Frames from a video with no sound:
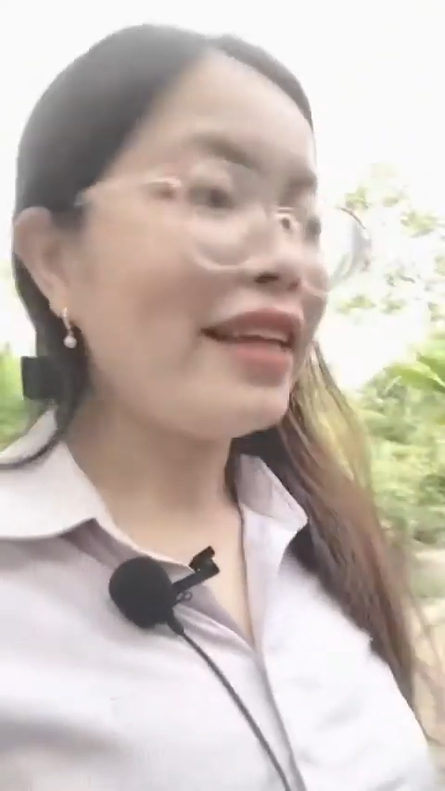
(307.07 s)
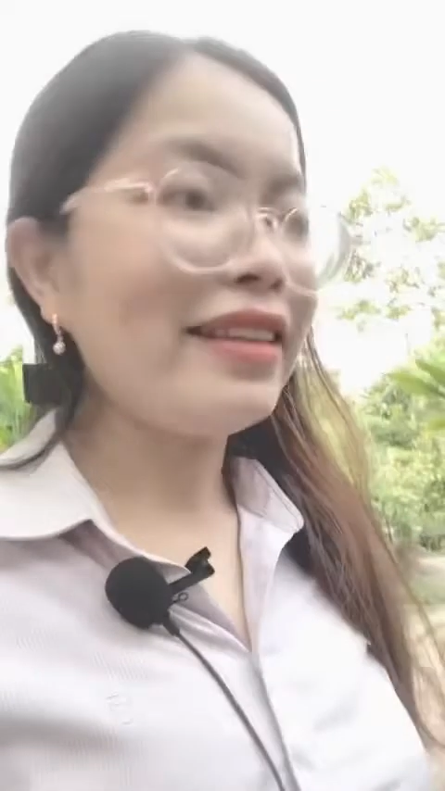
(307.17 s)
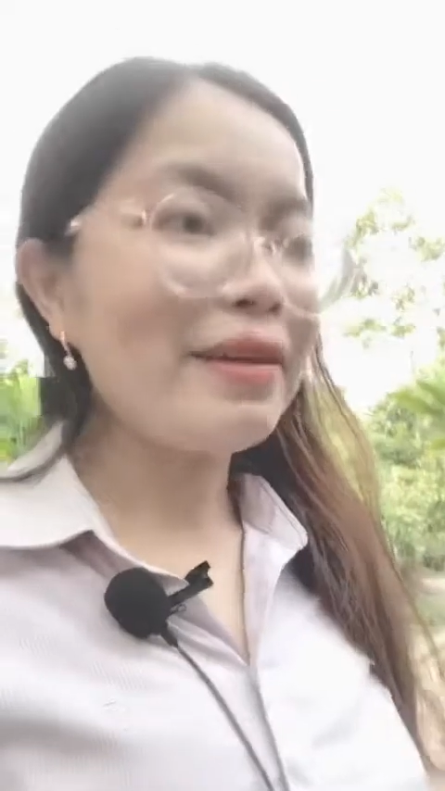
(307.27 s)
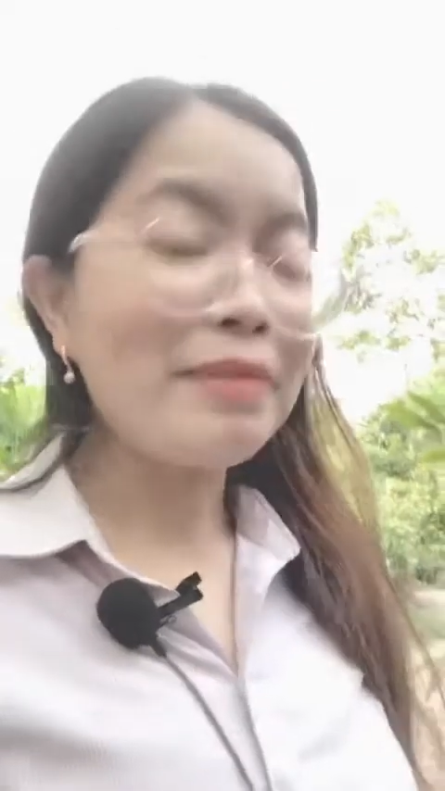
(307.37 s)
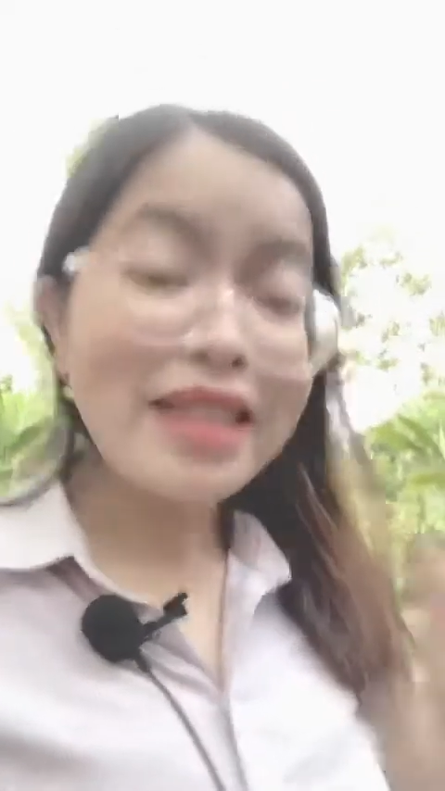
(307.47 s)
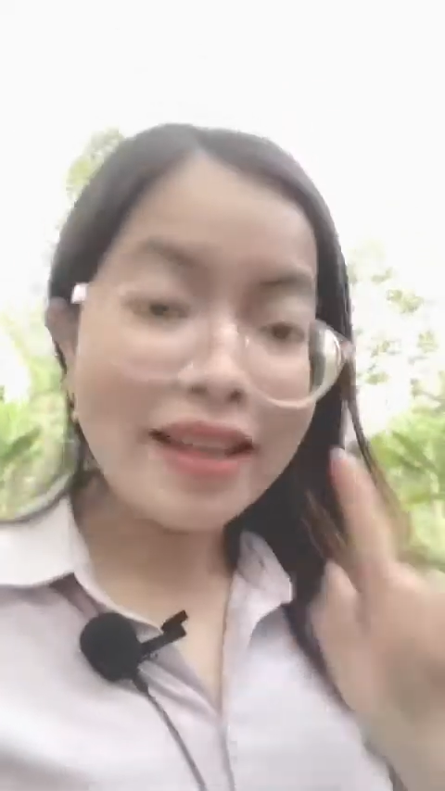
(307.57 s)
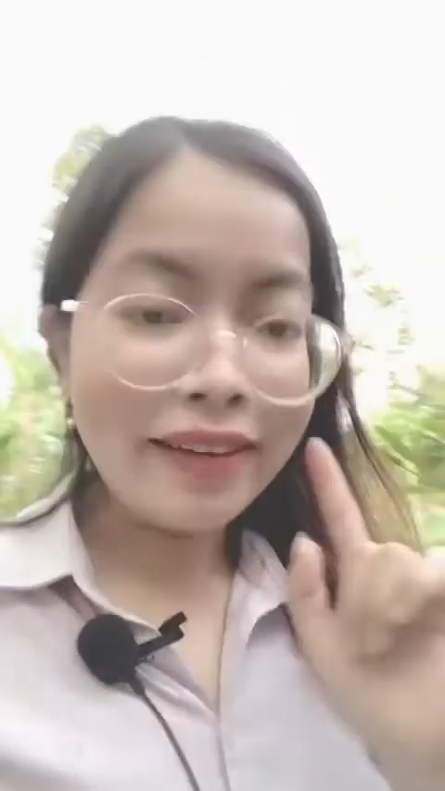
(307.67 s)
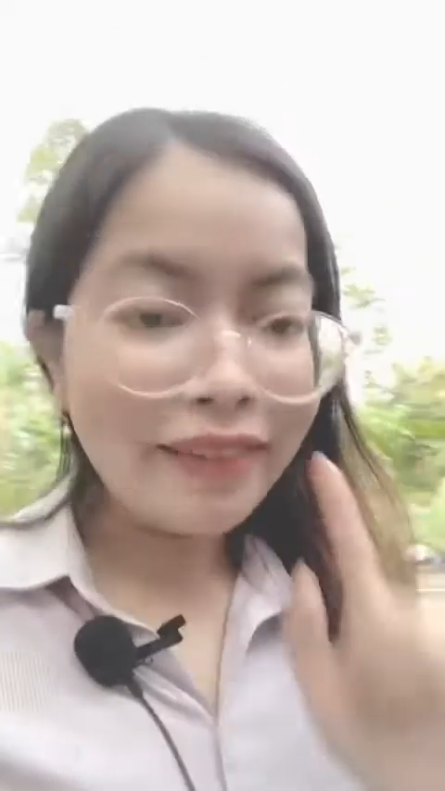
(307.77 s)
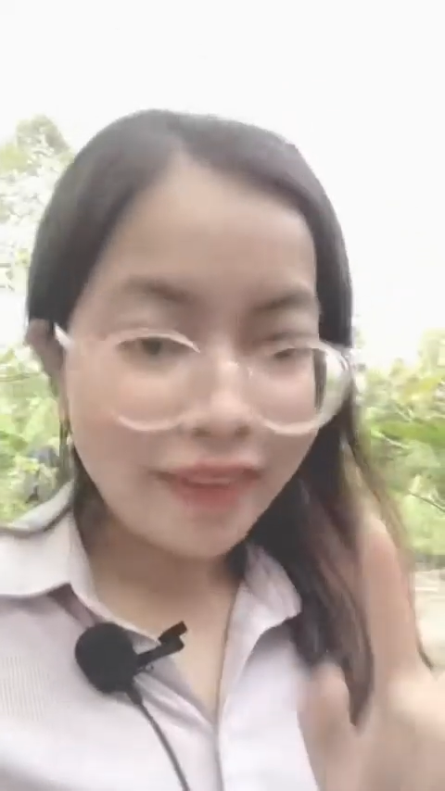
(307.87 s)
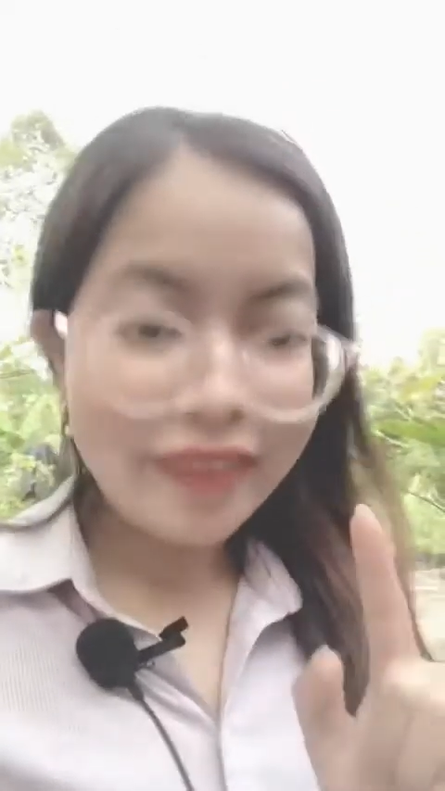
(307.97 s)
vàng nha Mỹ
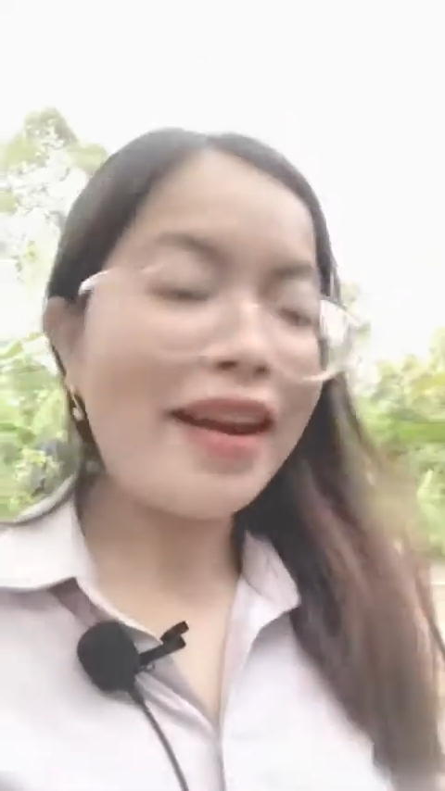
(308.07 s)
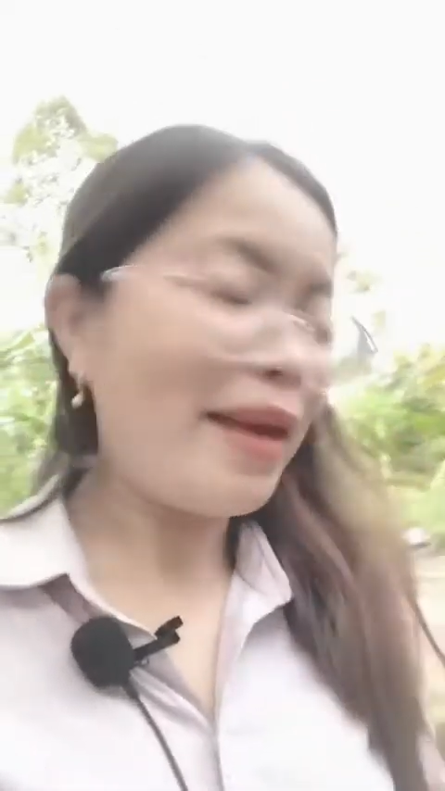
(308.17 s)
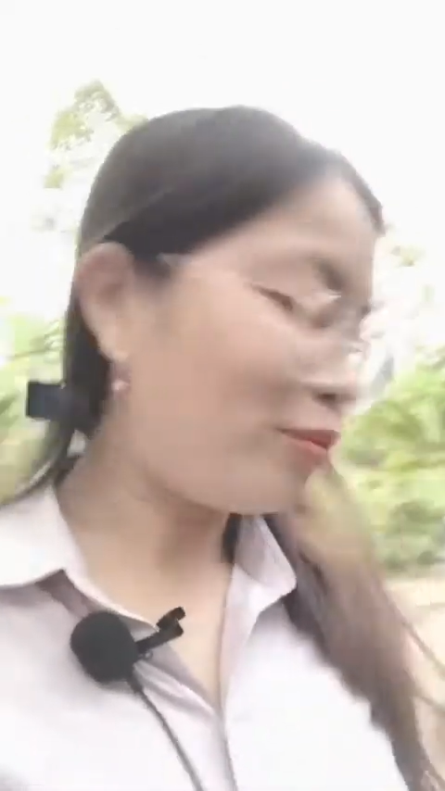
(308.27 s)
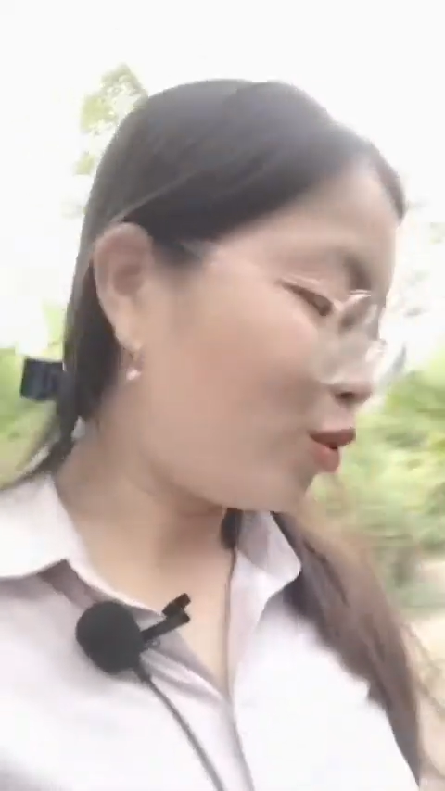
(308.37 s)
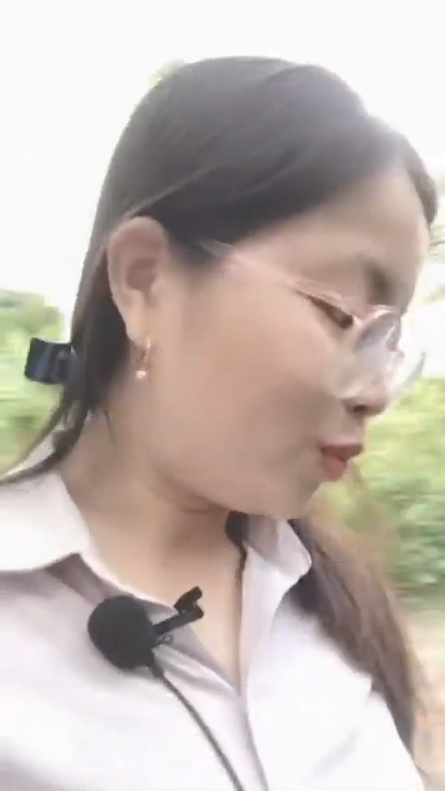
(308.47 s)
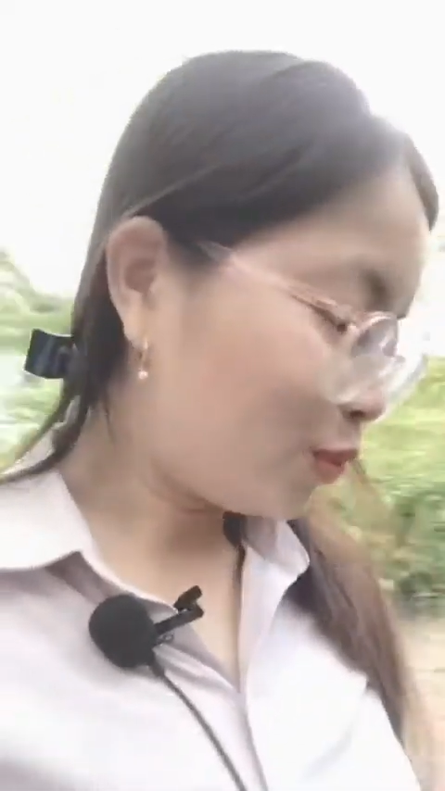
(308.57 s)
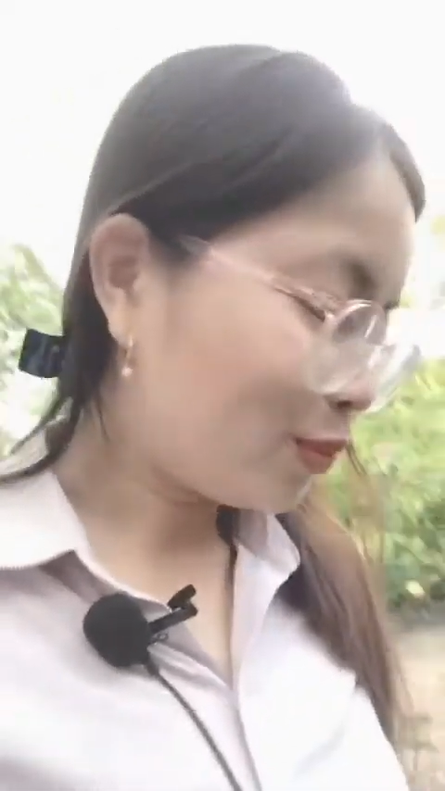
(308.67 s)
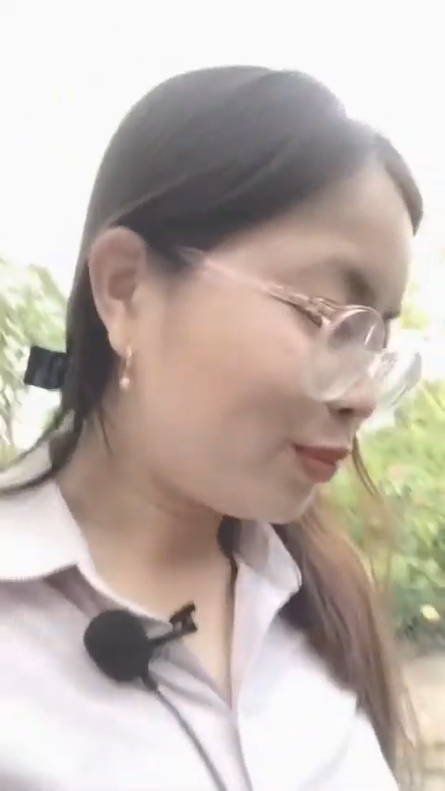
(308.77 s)
vàng rất là đẹp luôn